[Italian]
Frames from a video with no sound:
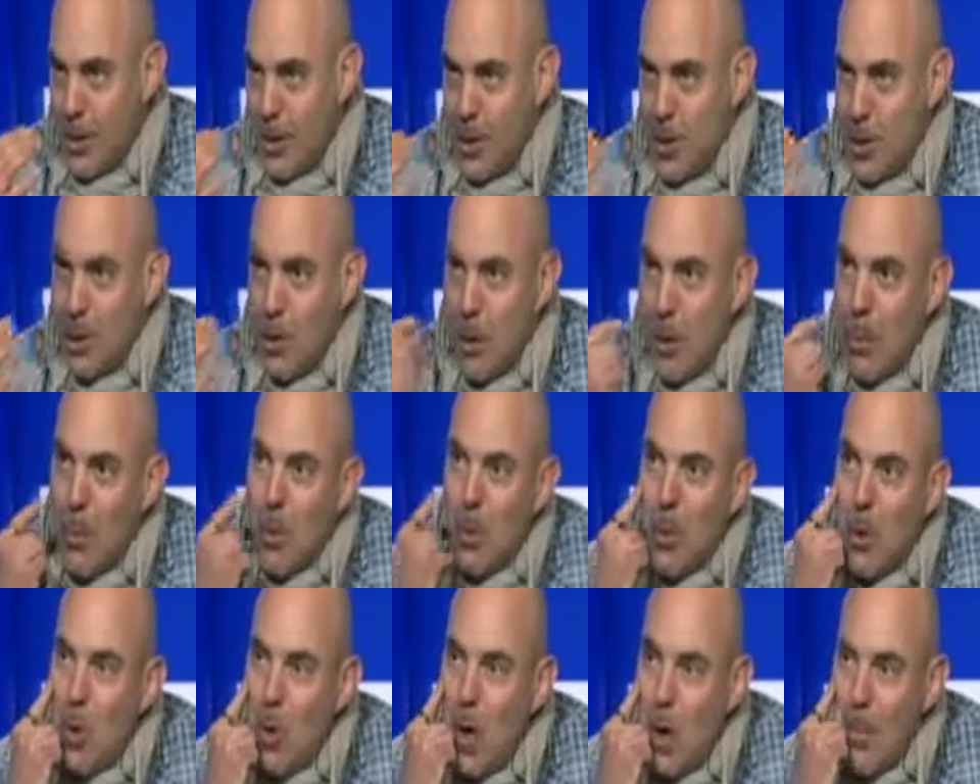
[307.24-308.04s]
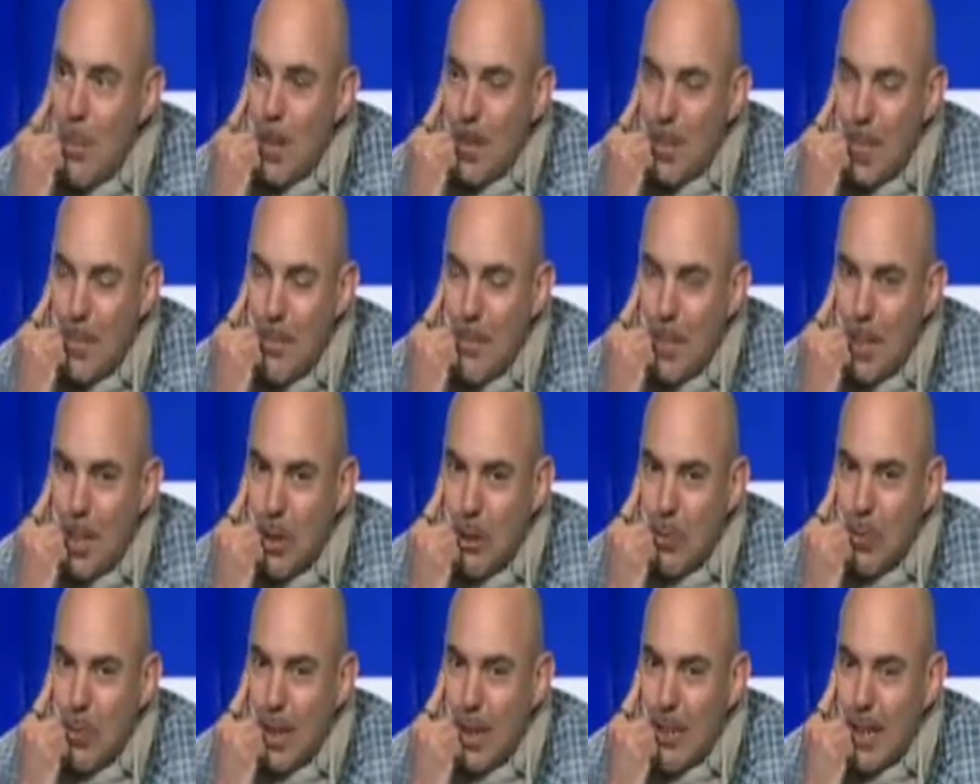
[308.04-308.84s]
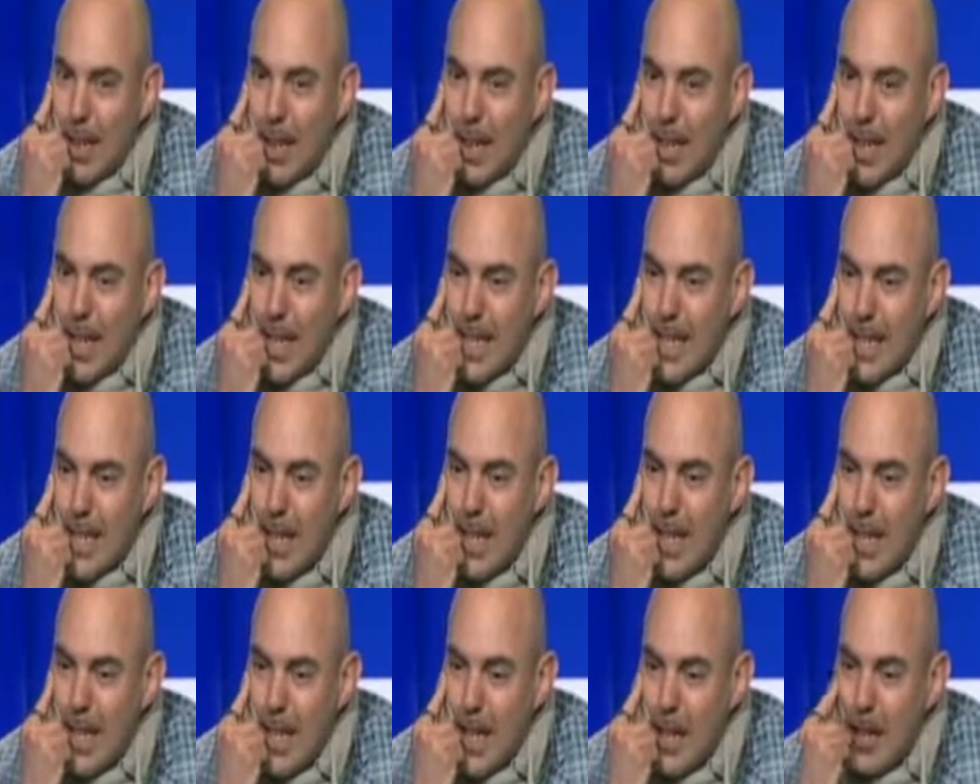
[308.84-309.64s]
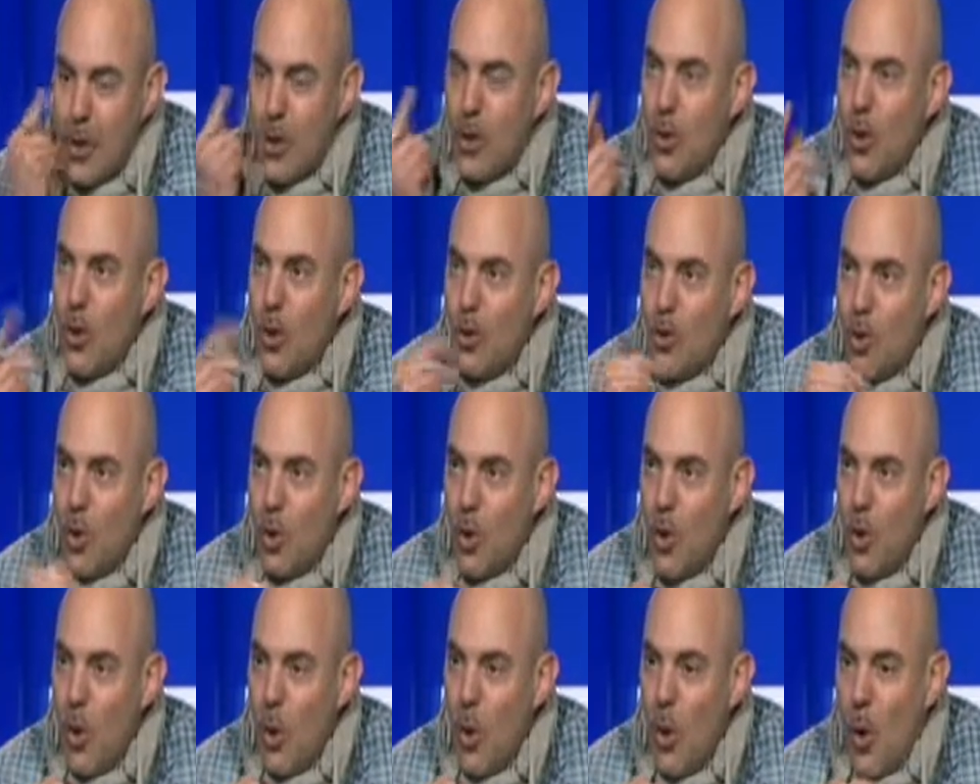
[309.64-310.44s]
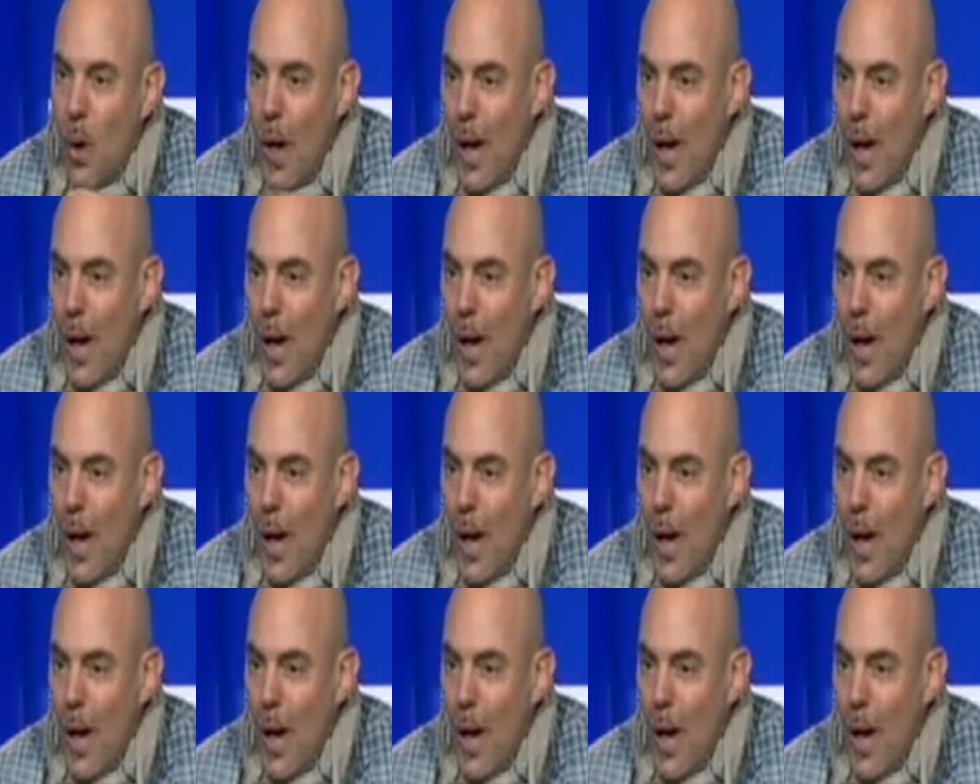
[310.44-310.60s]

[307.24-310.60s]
lo dico proprio apertamente, in tutta franchezza. Io sono,